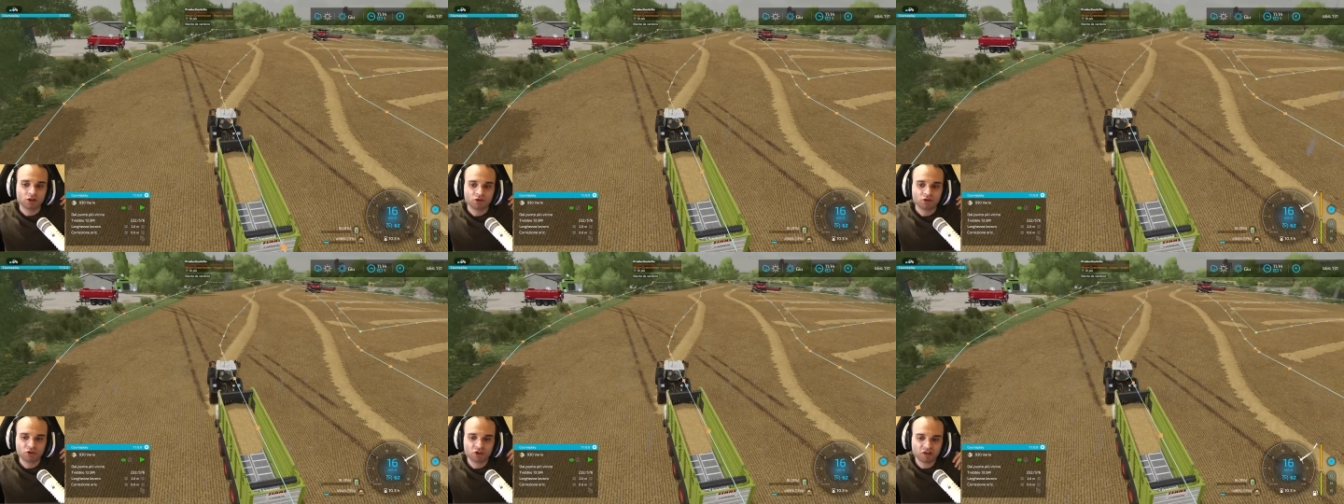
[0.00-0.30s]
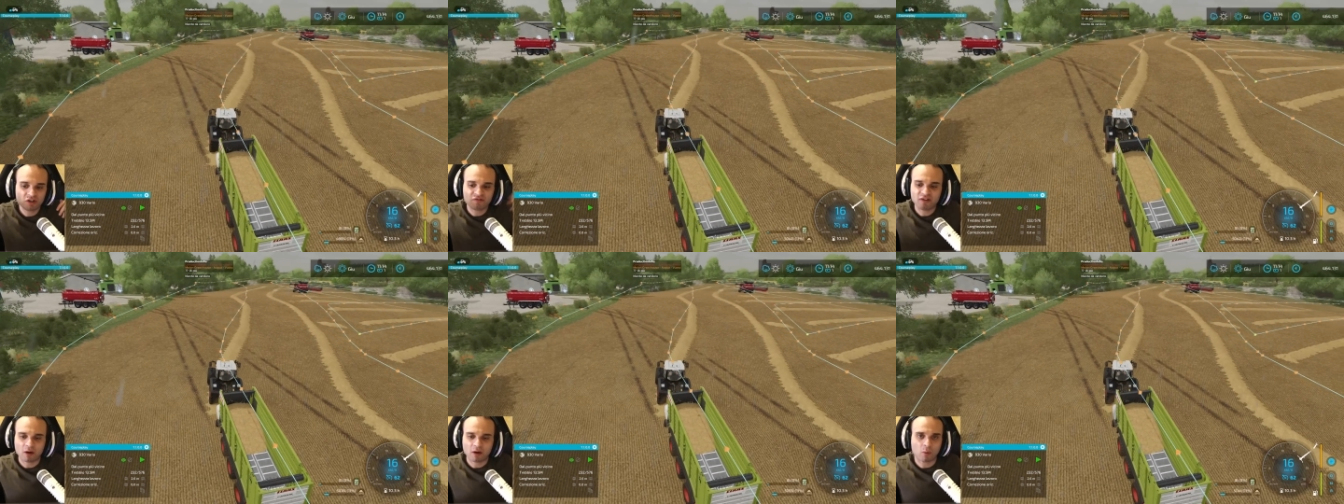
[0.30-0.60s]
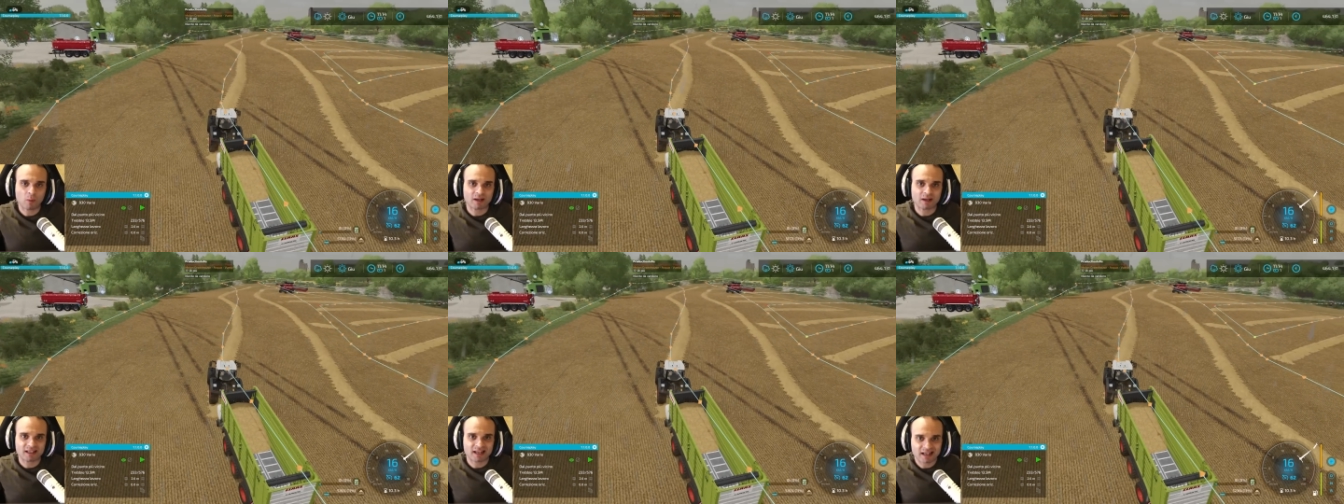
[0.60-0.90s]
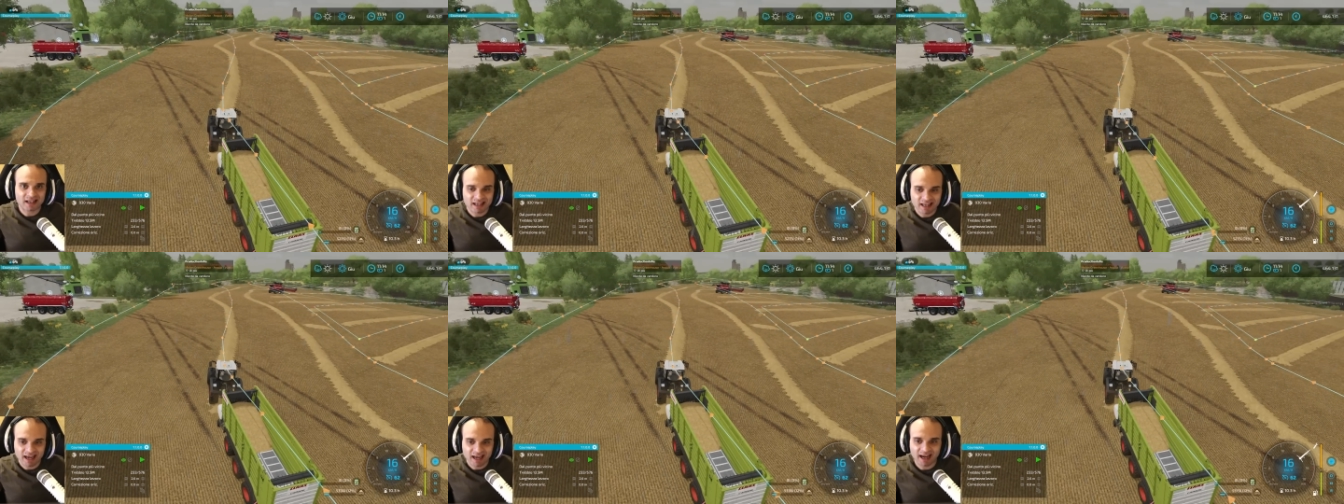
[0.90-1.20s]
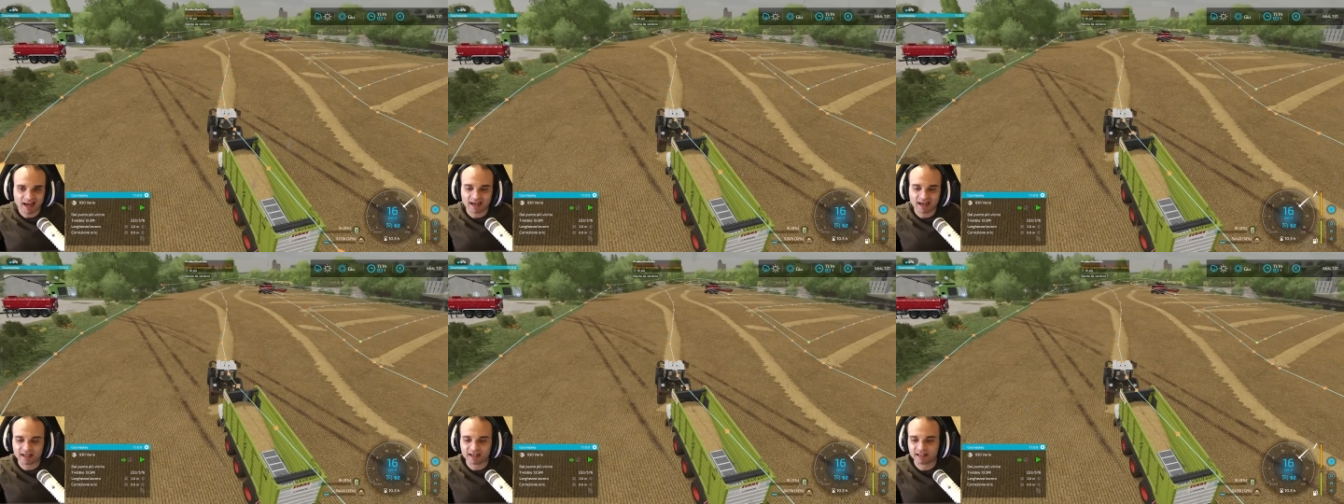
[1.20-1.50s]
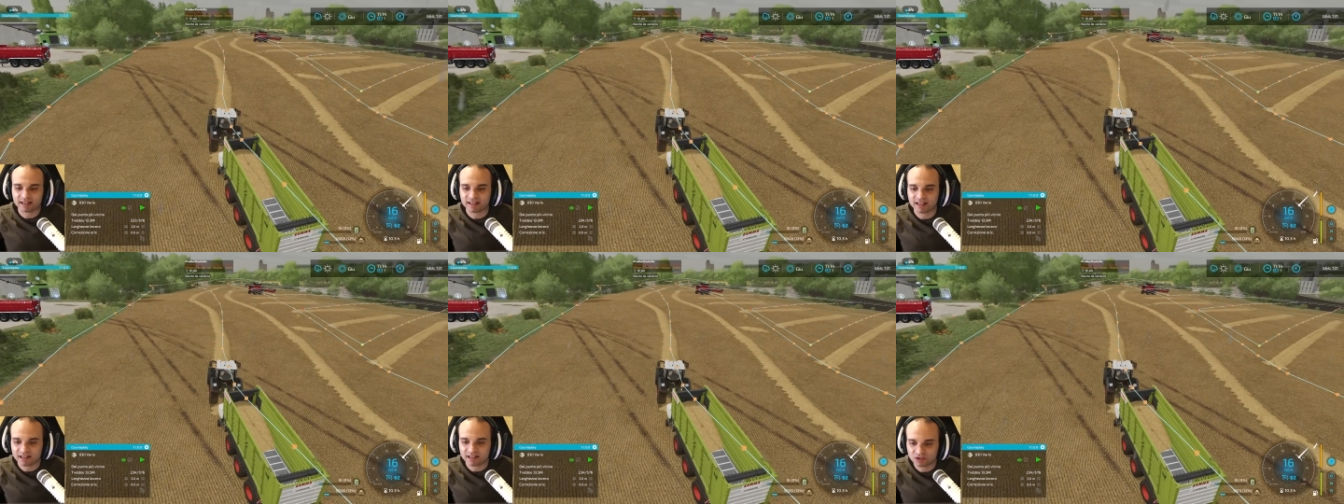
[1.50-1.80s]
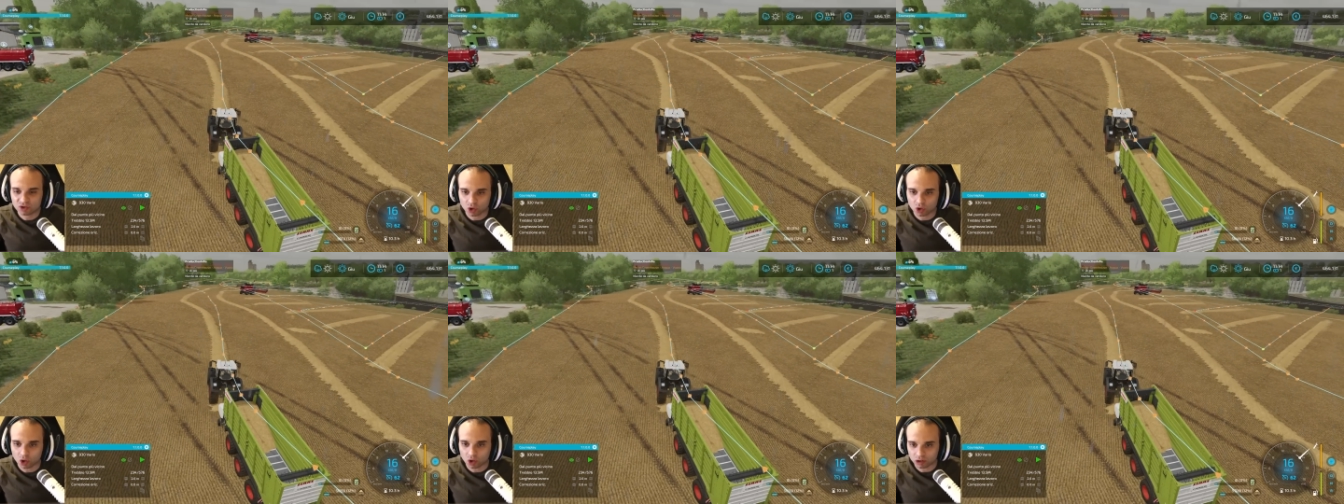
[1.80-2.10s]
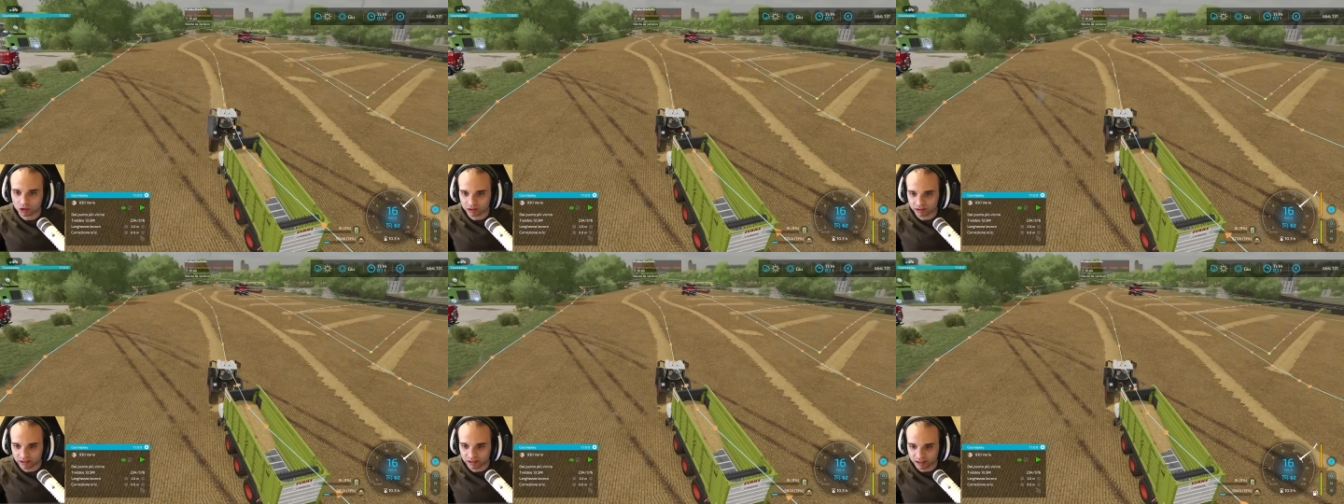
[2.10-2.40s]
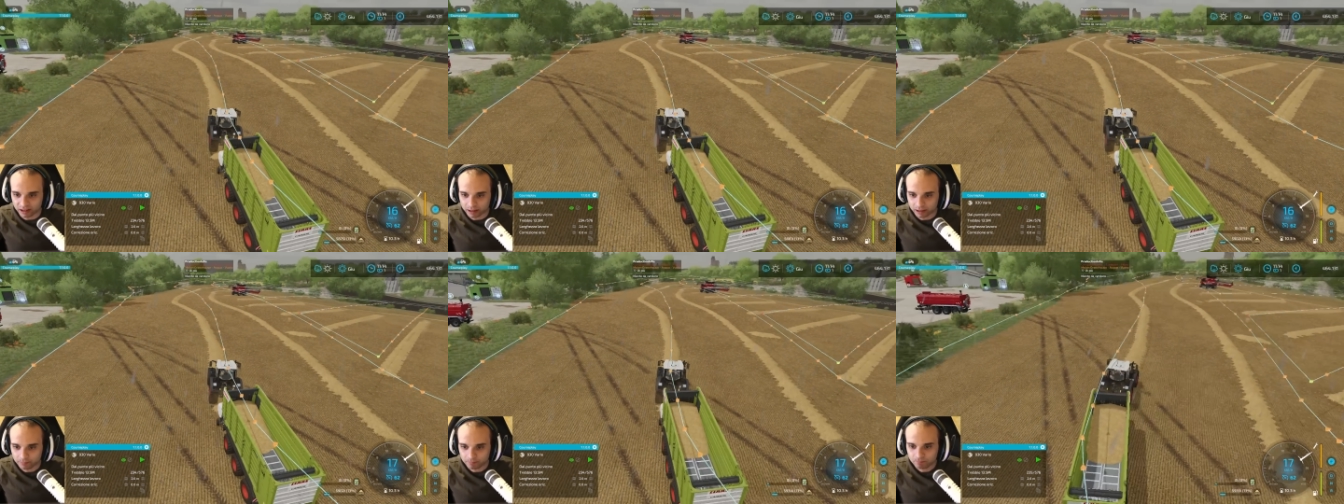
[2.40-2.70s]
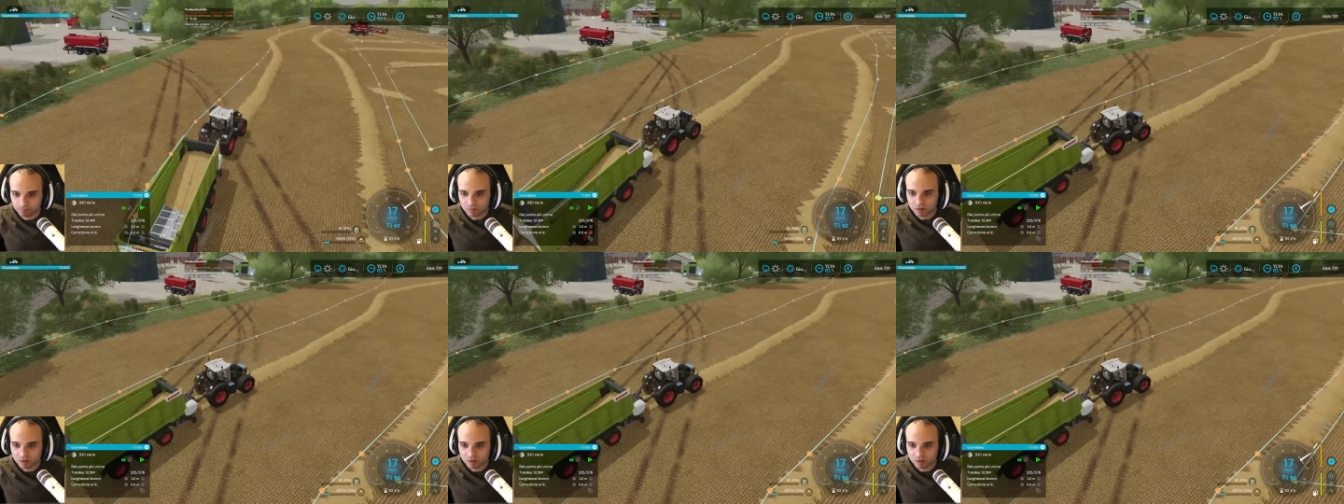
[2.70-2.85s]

ci fa guadagnare dei soldi.